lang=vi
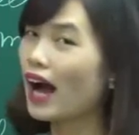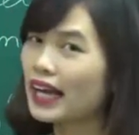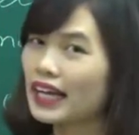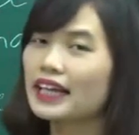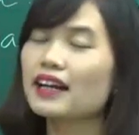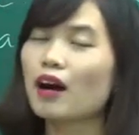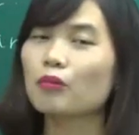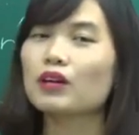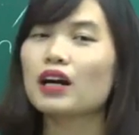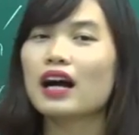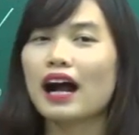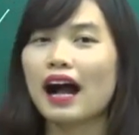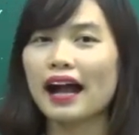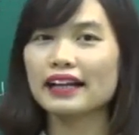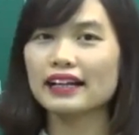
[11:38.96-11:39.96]
có hai cách đọc.
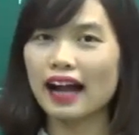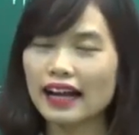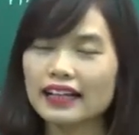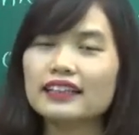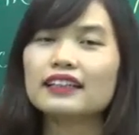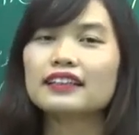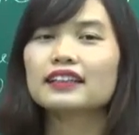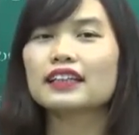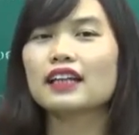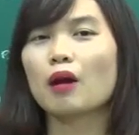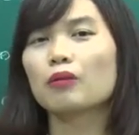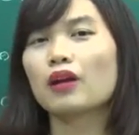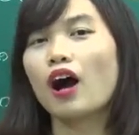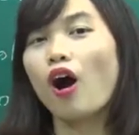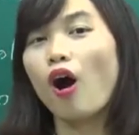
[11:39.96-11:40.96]
Anh Anh thì
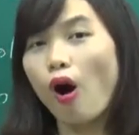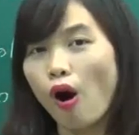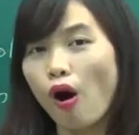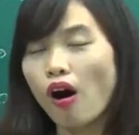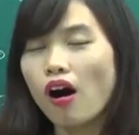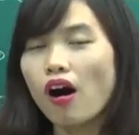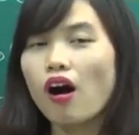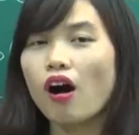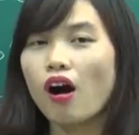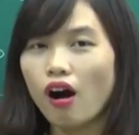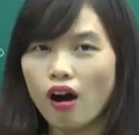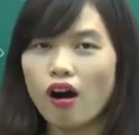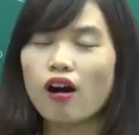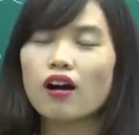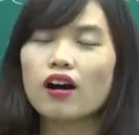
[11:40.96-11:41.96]
đọc là o,
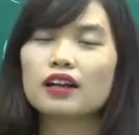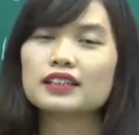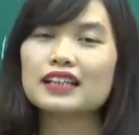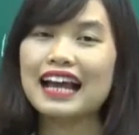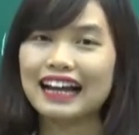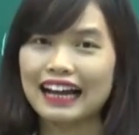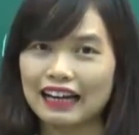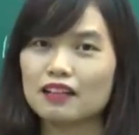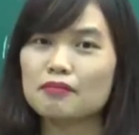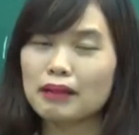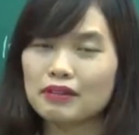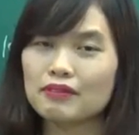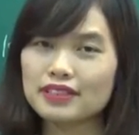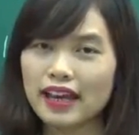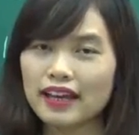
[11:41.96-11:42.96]
o, rất là
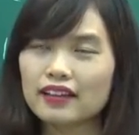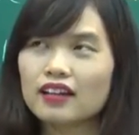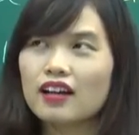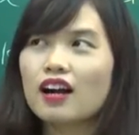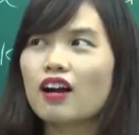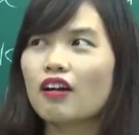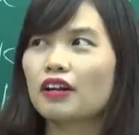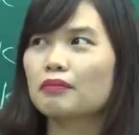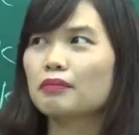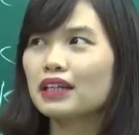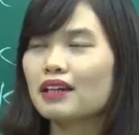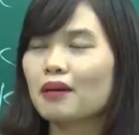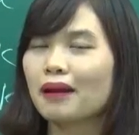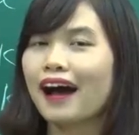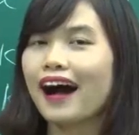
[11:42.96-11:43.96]
ngắn, mạnh và nhanh. Còn anh
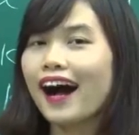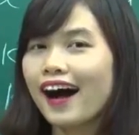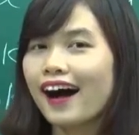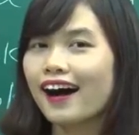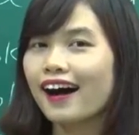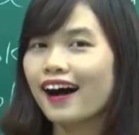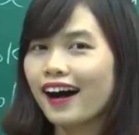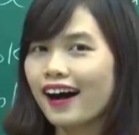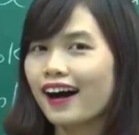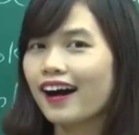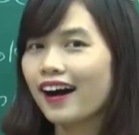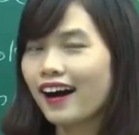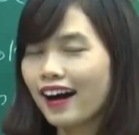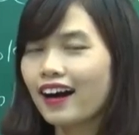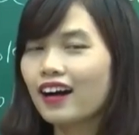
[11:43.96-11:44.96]
Mỹ đọc là a, a,
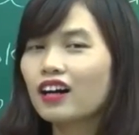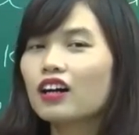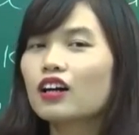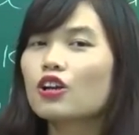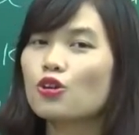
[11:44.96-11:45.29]
a,